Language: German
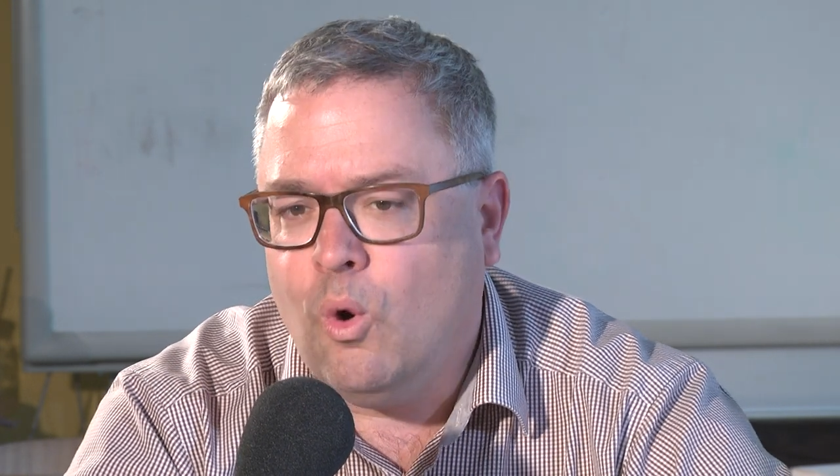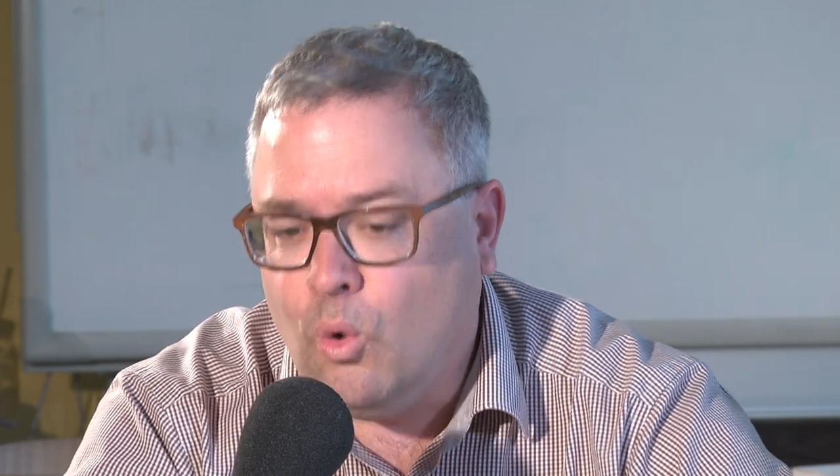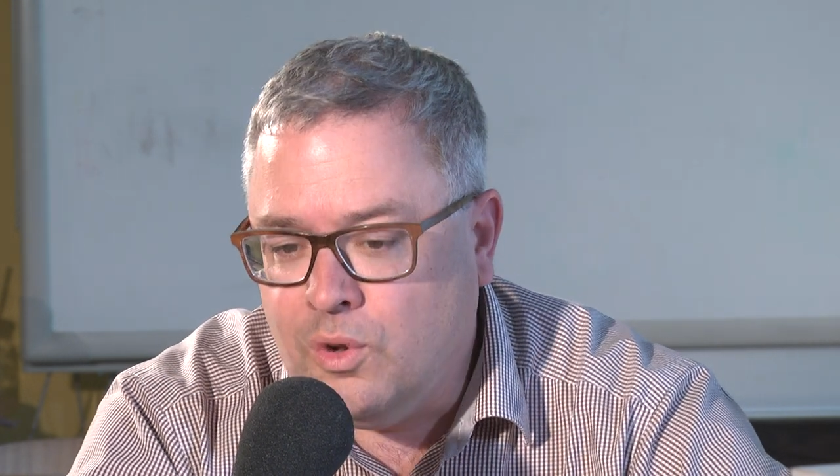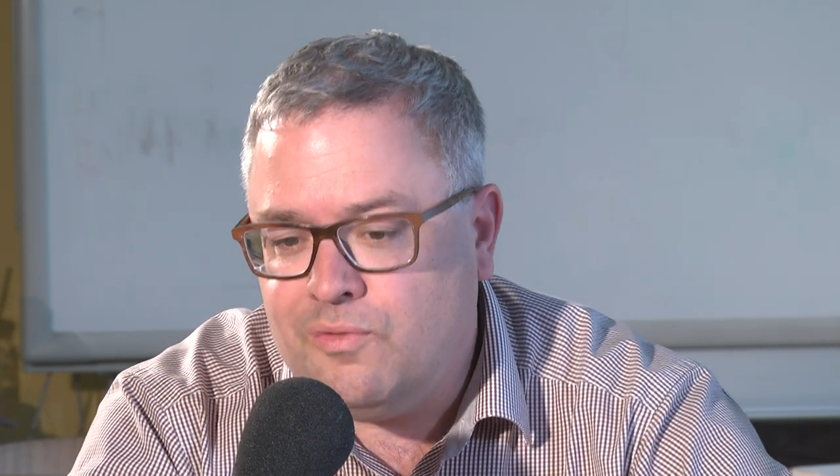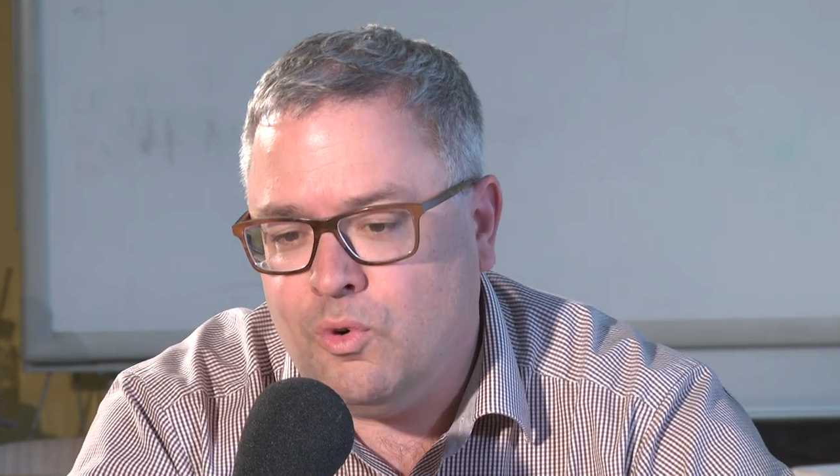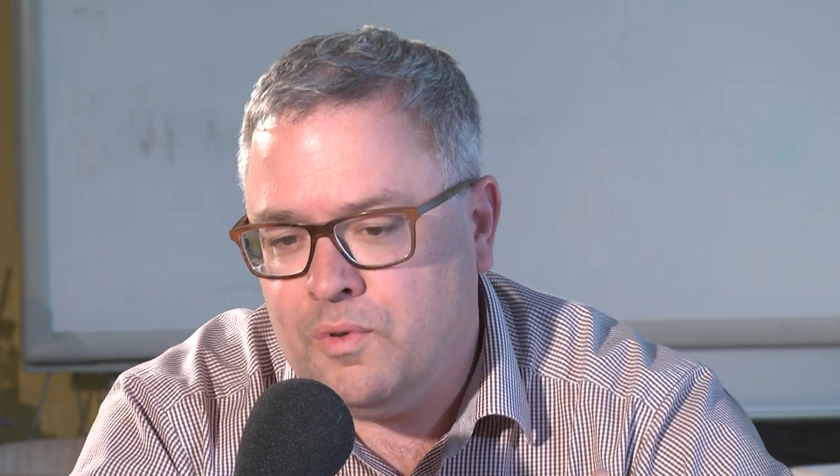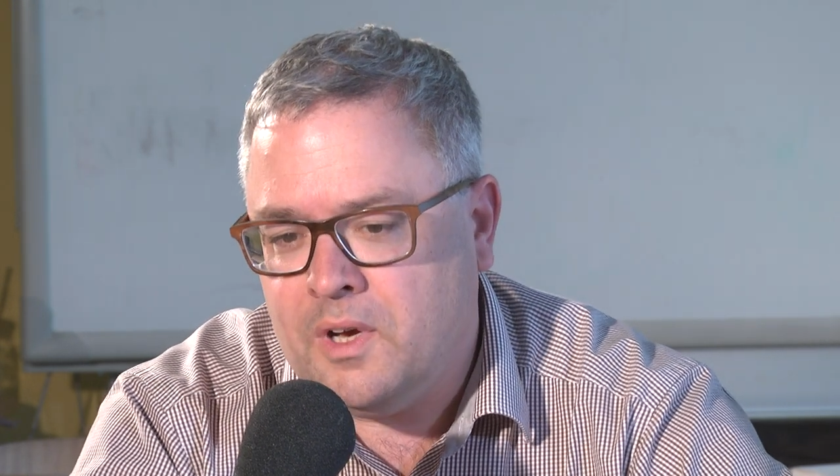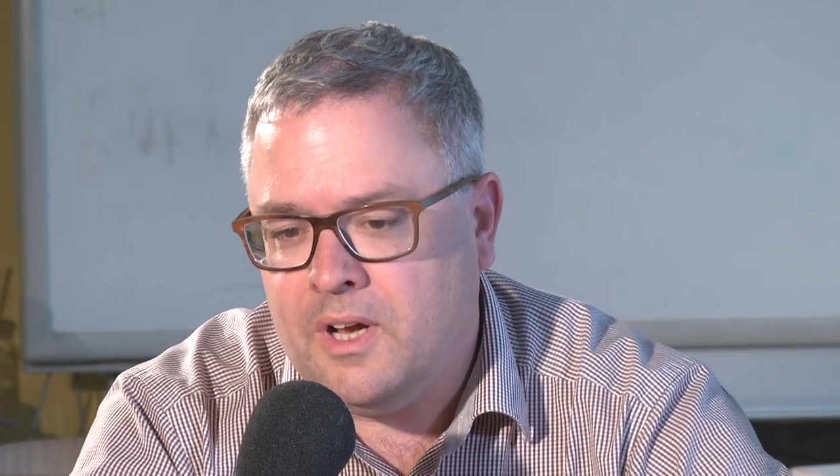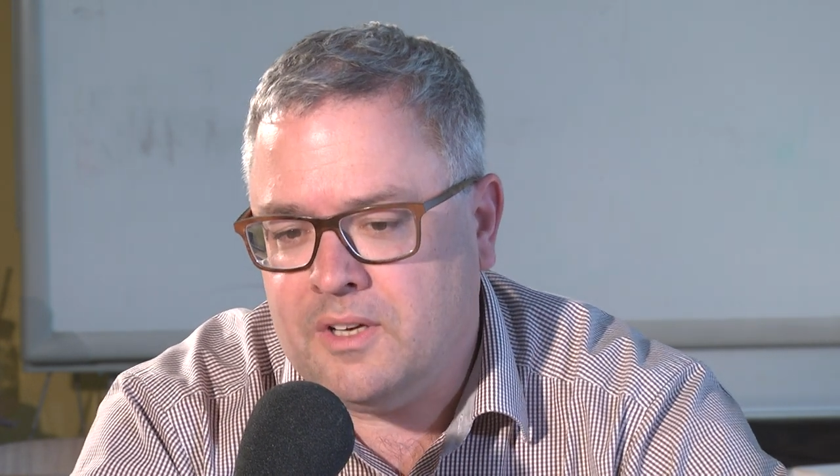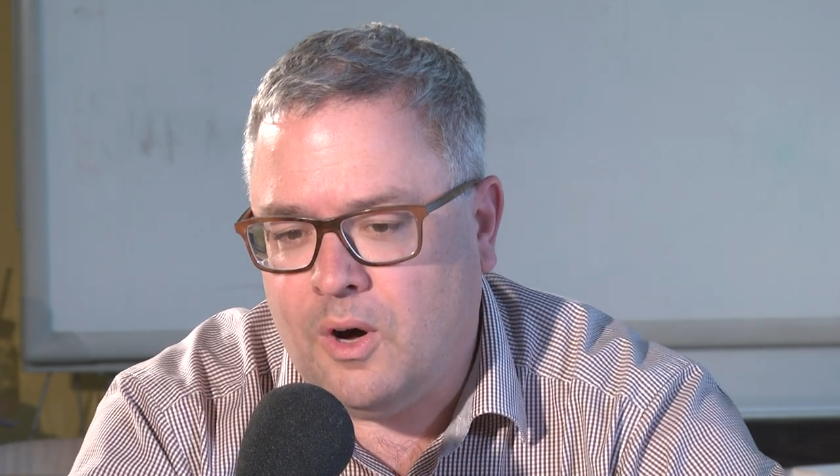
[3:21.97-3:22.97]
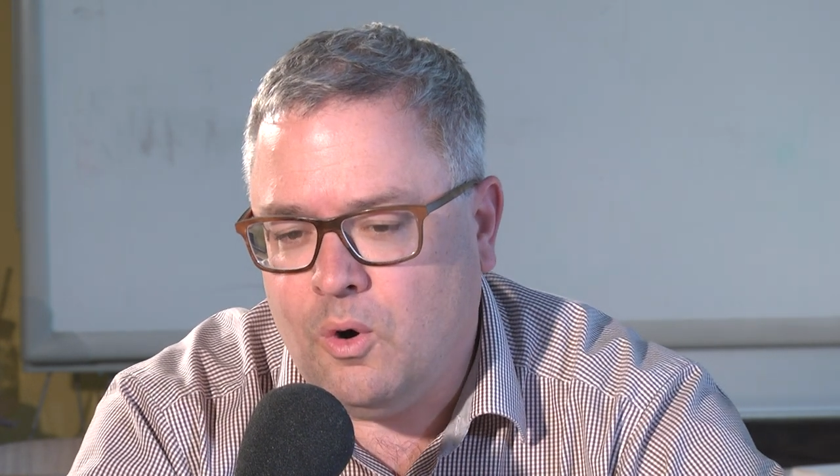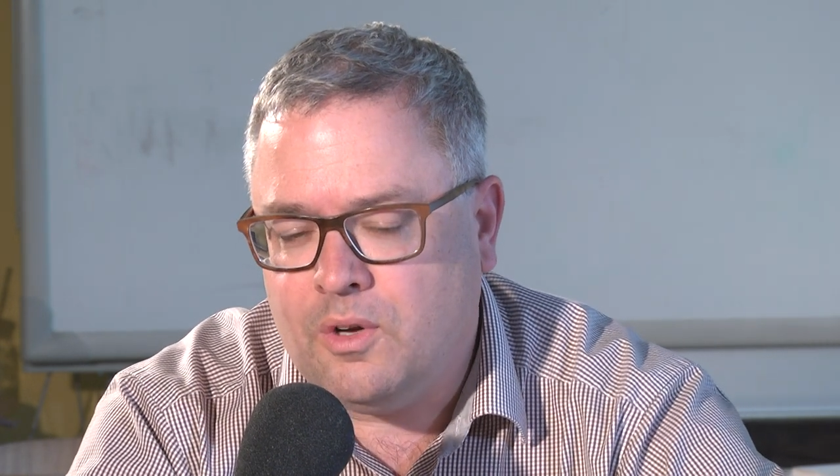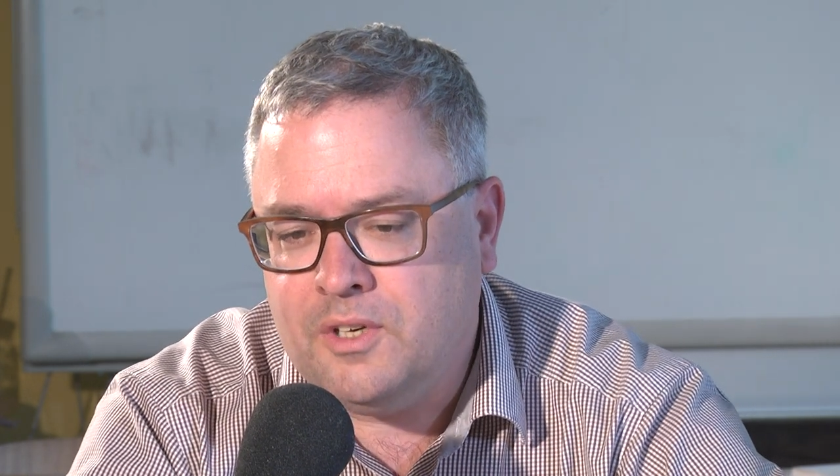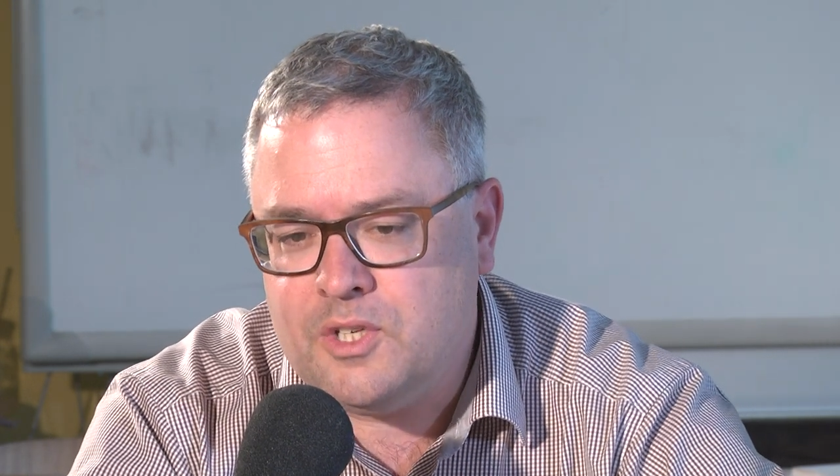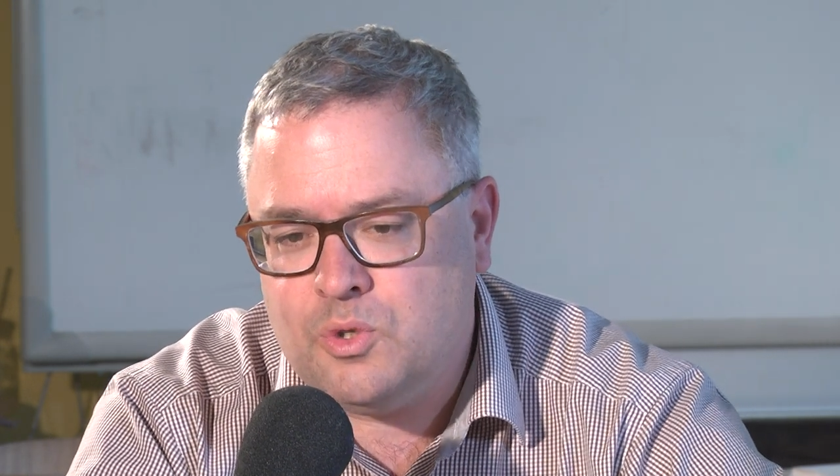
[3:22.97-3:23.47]
und wo wir halt auch
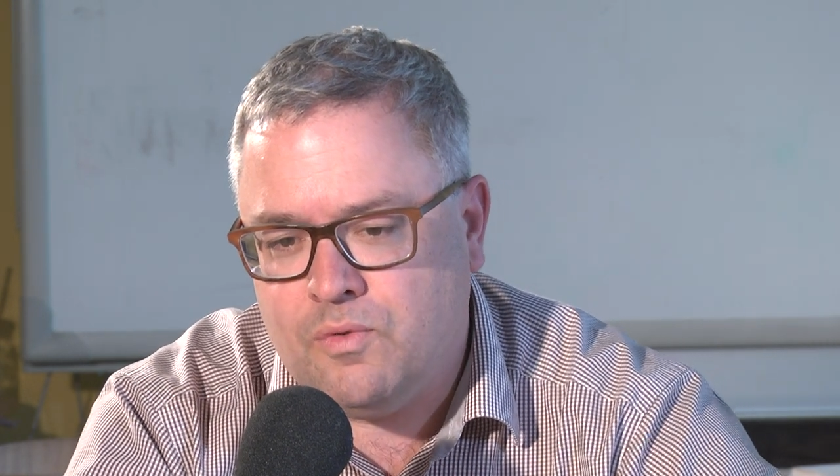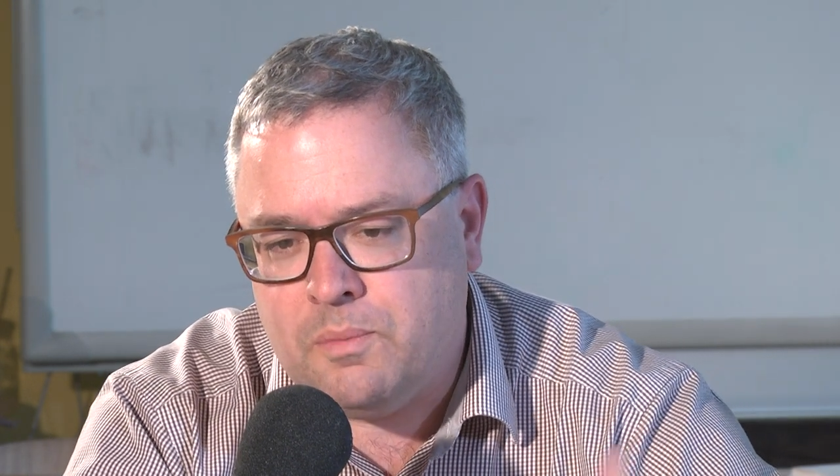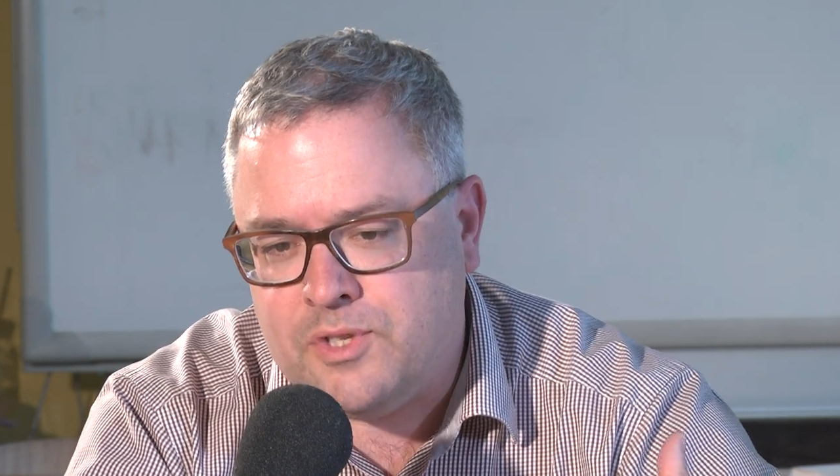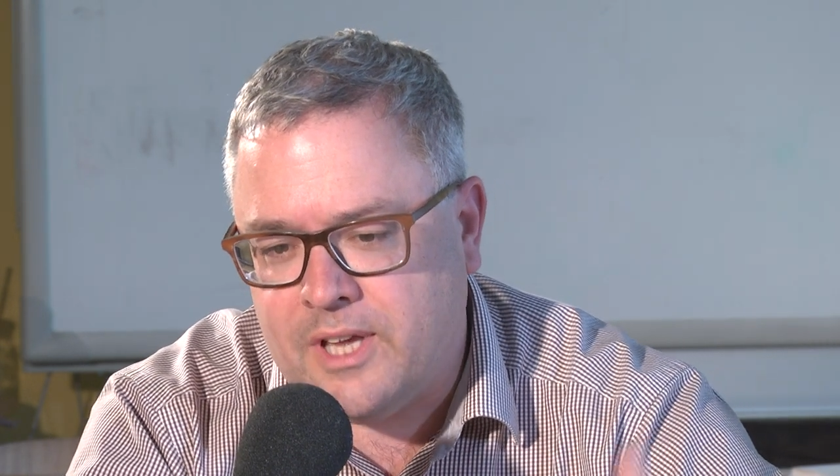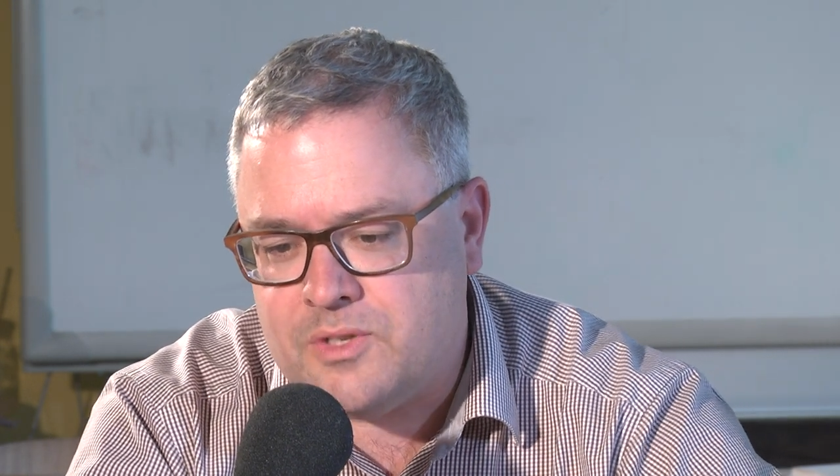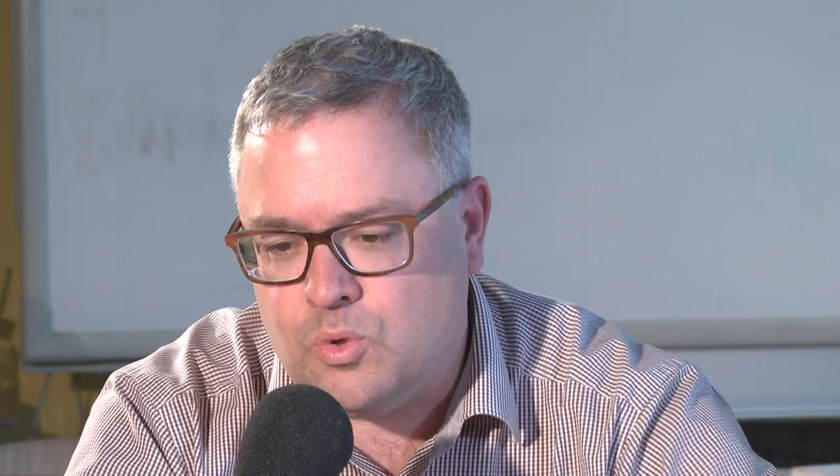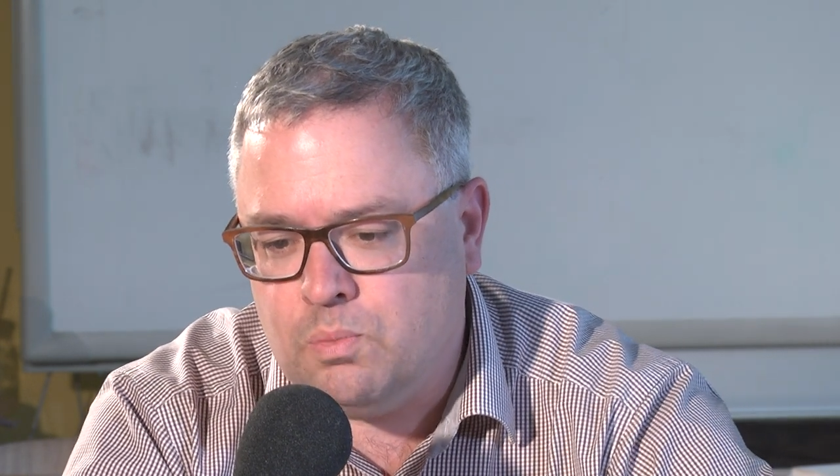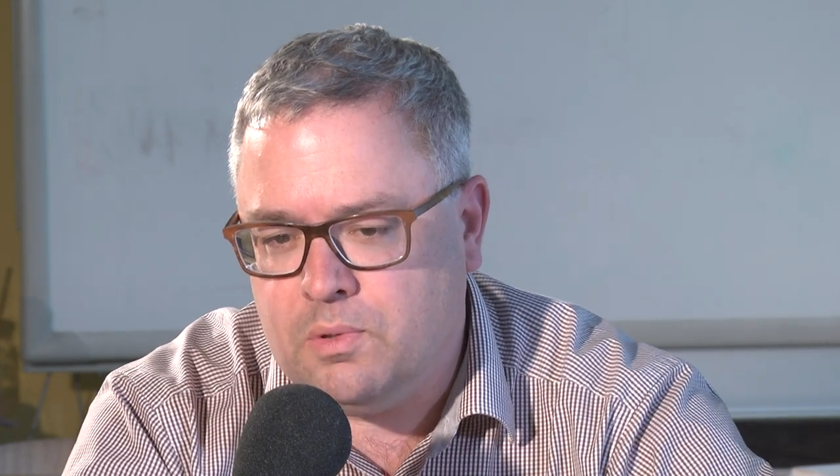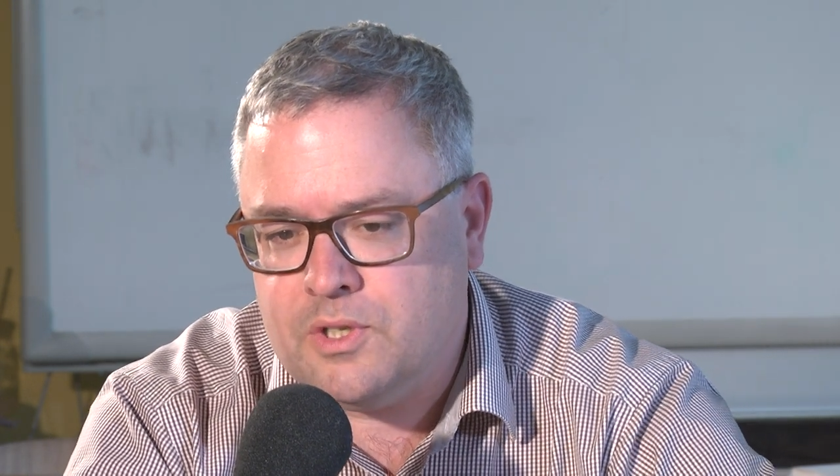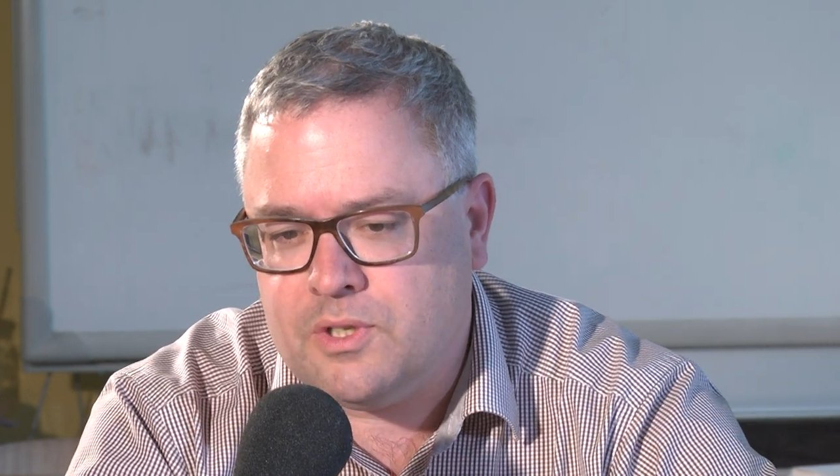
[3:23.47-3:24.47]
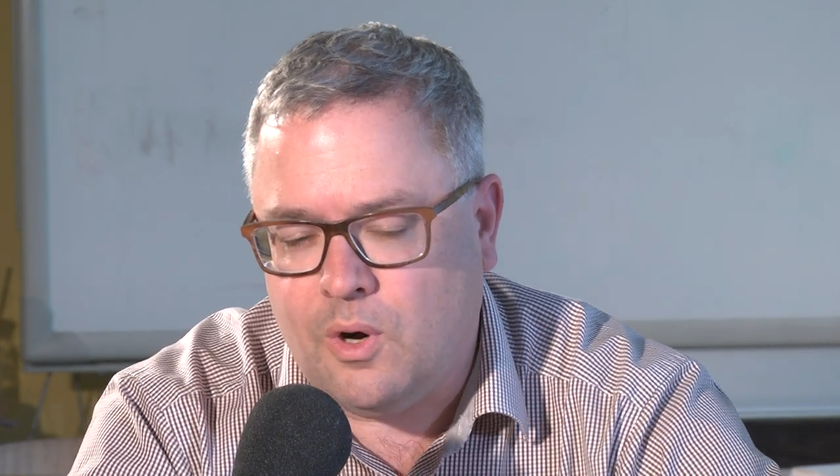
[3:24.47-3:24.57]
nicht nur wie bis jetzt üblich